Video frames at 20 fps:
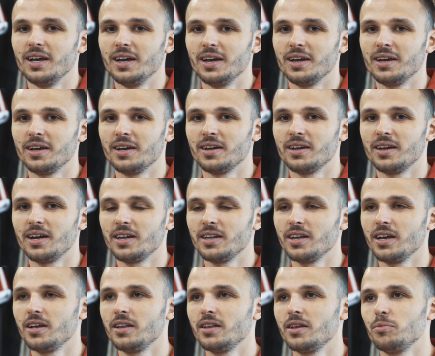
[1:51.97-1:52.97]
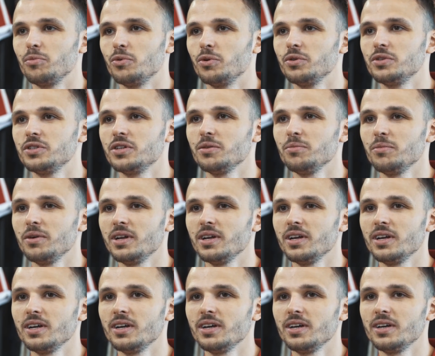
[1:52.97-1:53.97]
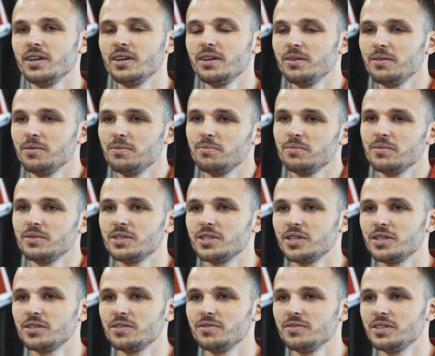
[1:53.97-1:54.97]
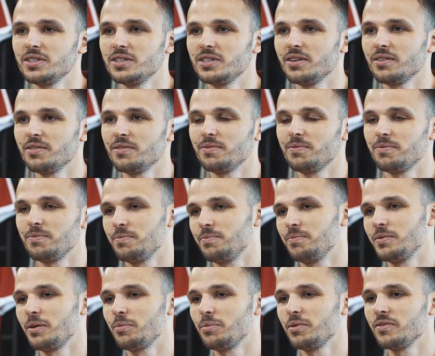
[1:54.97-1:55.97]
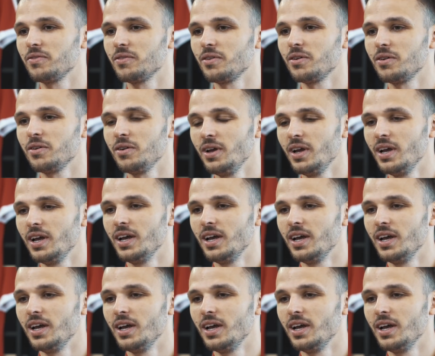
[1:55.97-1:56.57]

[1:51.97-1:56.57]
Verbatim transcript: e, a nie innym ludziom, ale rzeczywiście na pewno